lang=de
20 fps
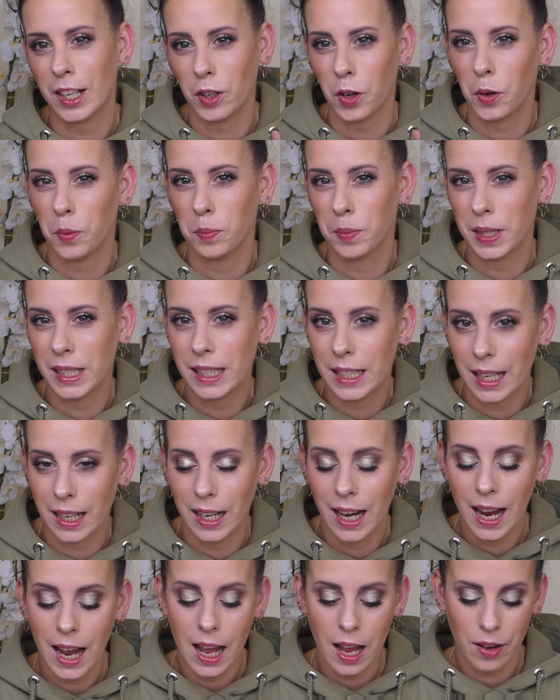noch ein
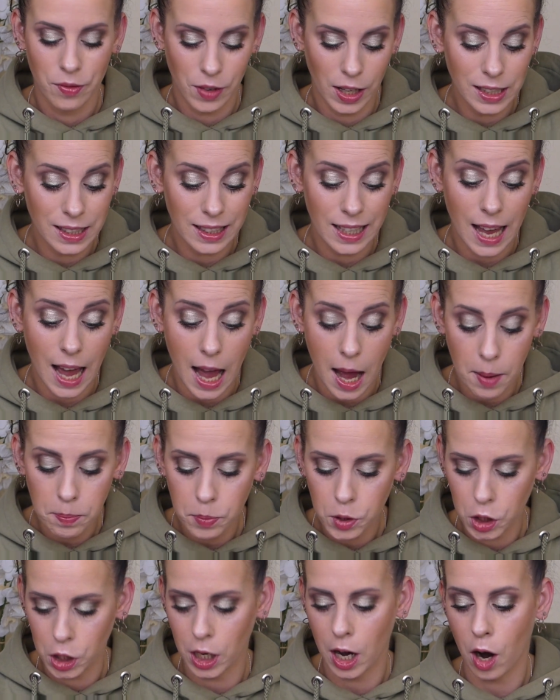bisschen was
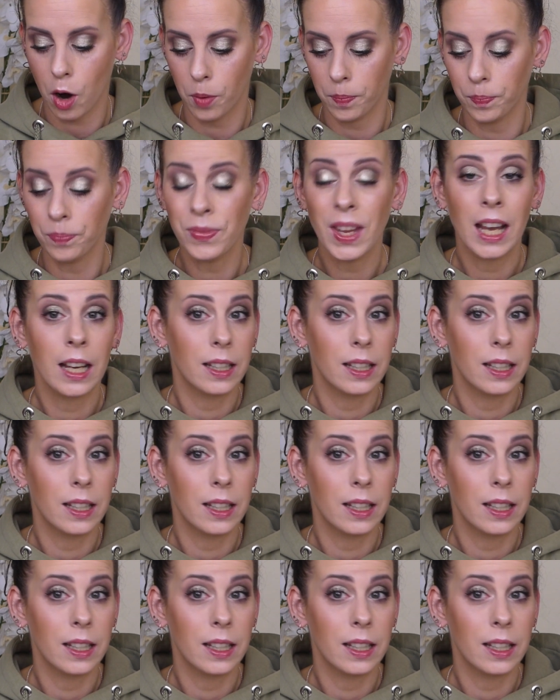abstauben.